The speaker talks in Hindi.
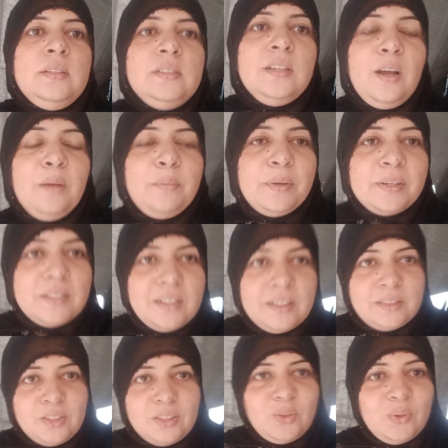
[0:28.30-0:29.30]
यहाँ पर जी
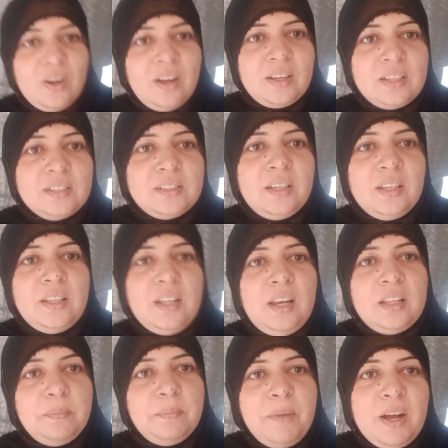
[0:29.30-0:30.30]
इसी दुआ के साथ
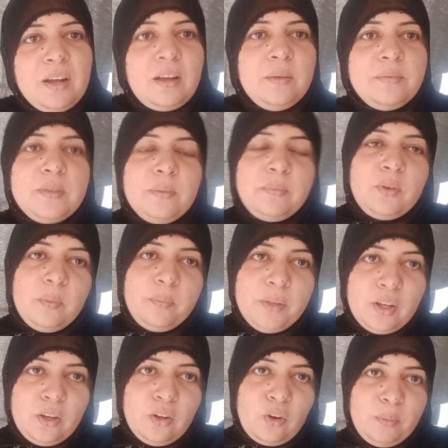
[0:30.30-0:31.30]
अल्लाह आक आप सबको
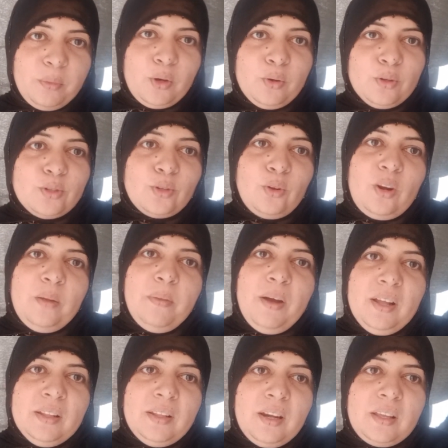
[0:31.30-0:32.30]
अपने घरों में खुश और
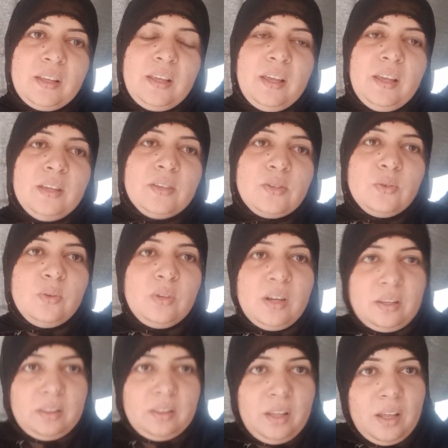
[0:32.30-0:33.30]
आबाद रखें शुरू
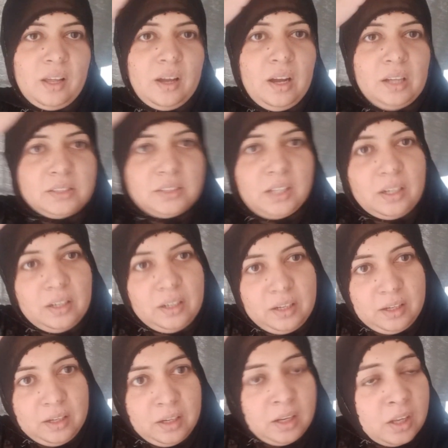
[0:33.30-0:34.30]
करते हैं आज का
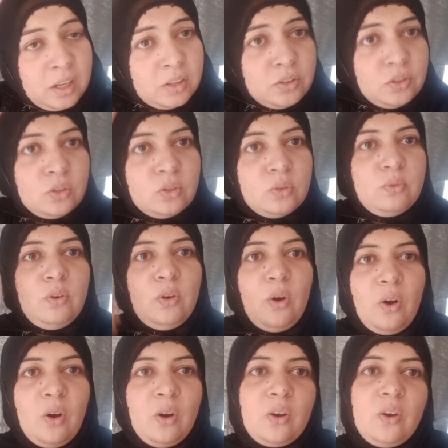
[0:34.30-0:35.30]
न्यू
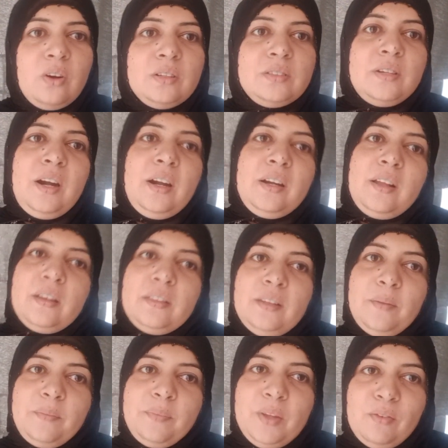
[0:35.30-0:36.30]
व्लॉग और स्टार्ट
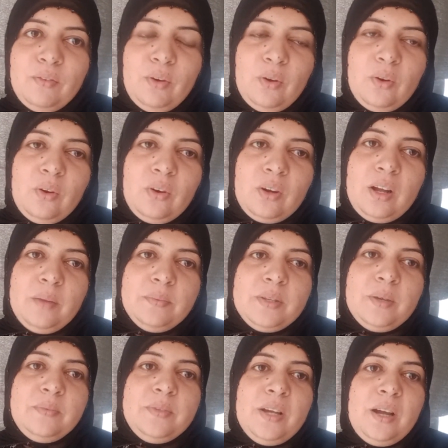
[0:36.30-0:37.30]
करते हैं अपना व्लॉग आप
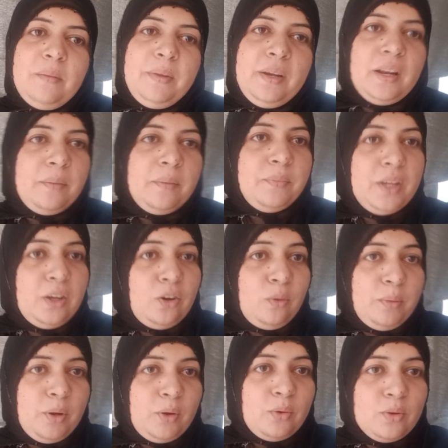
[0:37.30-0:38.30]
सब जहाँ भी रहे अपने
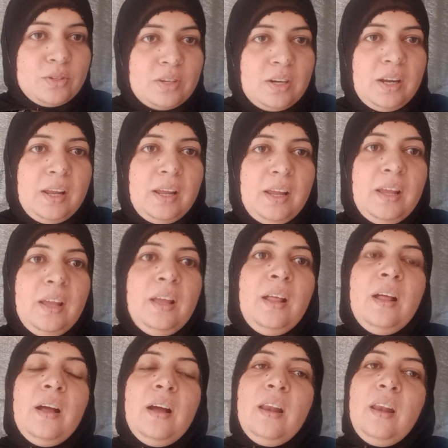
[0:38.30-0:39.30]
घरों में खुश रहें
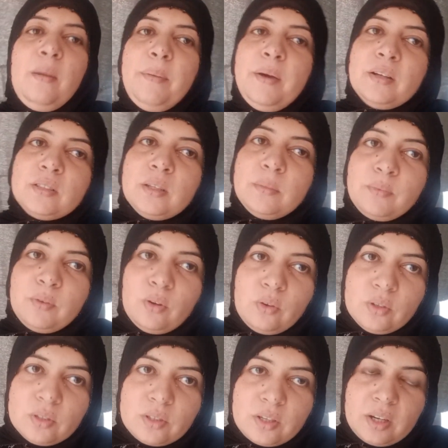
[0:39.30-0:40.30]
अल्लाह पाक सबको
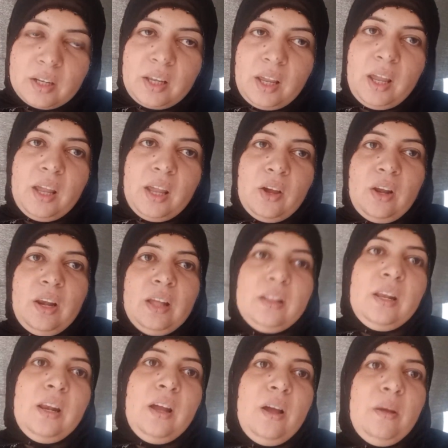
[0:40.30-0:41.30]
खुश रखे
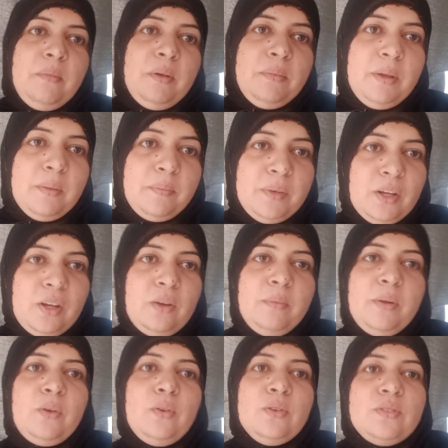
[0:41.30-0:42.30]
अल्लाह ताला हमें भी अपने
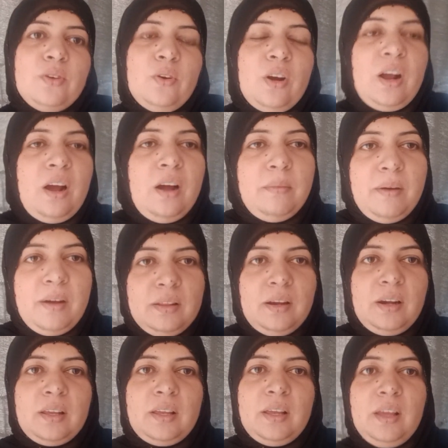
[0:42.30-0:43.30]
घर में खुश और
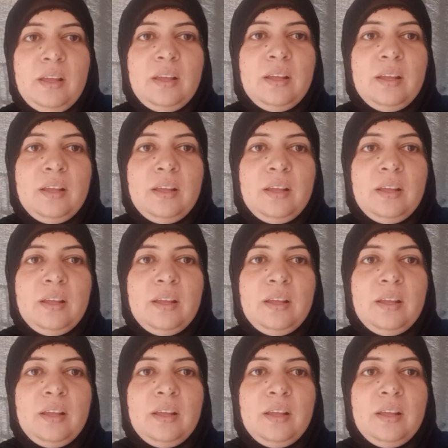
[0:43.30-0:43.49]
आबाद रखे